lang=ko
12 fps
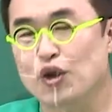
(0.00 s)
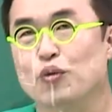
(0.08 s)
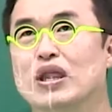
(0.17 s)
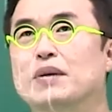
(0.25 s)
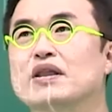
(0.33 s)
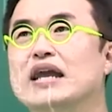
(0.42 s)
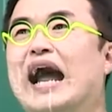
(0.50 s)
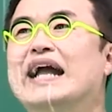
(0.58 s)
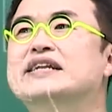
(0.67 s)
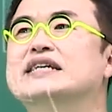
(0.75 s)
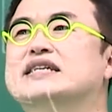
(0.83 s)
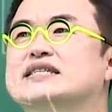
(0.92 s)
왜냐면
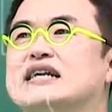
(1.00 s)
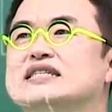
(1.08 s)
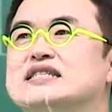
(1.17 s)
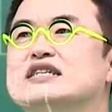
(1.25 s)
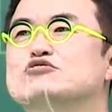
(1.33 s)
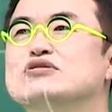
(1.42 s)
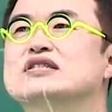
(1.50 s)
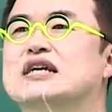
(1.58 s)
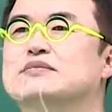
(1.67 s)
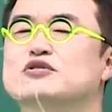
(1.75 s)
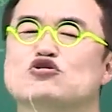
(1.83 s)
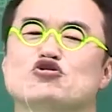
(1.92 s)
한일의 제사를 지낼 수 있는
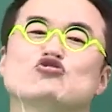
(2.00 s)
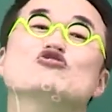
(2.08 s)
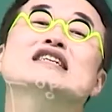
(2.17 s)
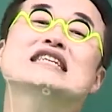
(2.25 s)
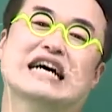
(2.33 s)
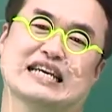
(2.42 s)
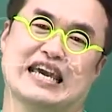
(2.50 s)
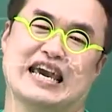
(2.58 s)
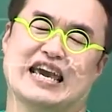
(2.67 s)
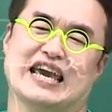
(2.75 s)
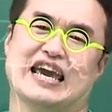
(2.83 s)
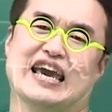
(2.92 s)
사람은
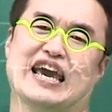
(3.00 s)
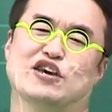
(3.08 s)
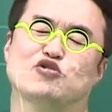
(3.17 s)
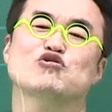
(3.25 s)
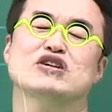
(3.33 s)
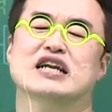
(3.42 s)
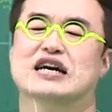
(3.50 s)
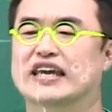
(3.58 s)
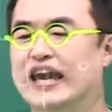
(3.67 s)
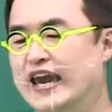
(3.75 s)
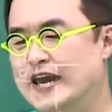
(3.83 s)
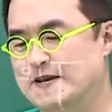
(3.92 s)
유일하게, 예,
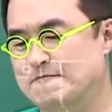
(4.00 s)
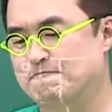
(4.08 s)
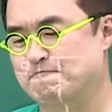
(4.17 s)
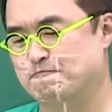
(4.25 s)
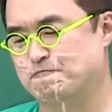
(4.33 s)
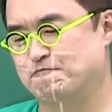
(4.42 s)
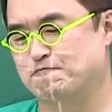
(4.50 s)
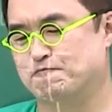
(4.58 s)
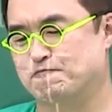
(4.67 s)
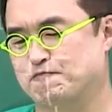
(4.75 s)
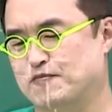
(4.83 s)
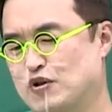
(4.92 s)
유일하게
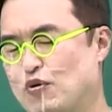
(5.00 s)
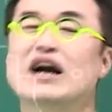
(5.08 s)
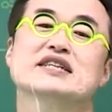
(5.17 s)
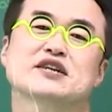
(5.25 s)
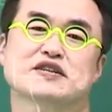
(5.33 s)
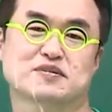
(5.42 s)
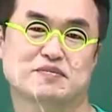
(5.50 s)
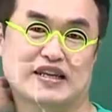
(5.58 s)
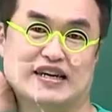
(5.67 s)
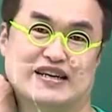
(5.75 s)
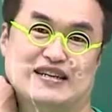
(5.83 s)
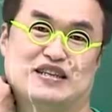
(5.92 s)

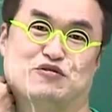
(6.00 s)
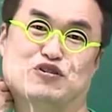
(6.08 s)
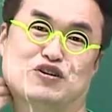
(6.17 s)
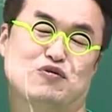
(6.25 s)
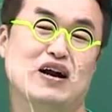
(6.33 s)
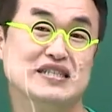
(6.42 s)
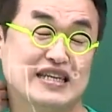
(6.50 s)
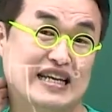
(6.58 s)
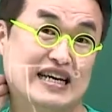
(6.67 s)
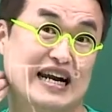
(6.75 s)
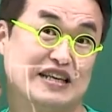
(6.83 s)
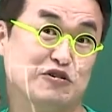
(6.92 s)
황제였습니다. 근데 우리는 황제
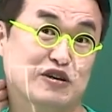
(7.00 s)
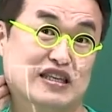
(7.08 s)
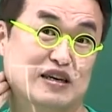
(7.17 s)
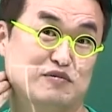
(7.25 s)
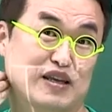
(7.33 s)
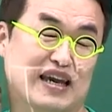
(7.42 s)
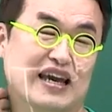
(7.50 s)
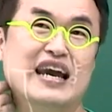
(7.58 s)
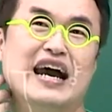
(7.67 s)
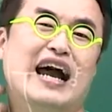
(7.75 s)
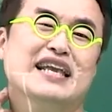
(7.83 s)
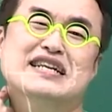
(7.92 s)
나라가 아니었기 때문에
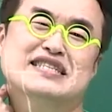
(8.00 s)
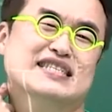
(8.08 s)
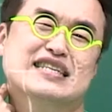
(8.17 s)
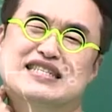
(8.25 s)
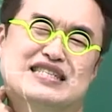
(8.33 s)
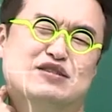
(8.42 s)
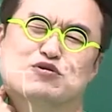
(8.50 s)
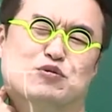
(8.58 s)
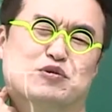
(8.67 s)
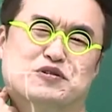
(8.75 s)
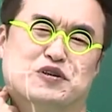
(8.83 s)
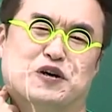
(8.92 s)
하늘의 제사는 지낼 수
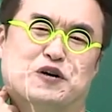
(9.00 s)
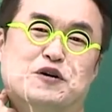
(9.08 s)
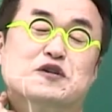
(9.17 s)
없었어요.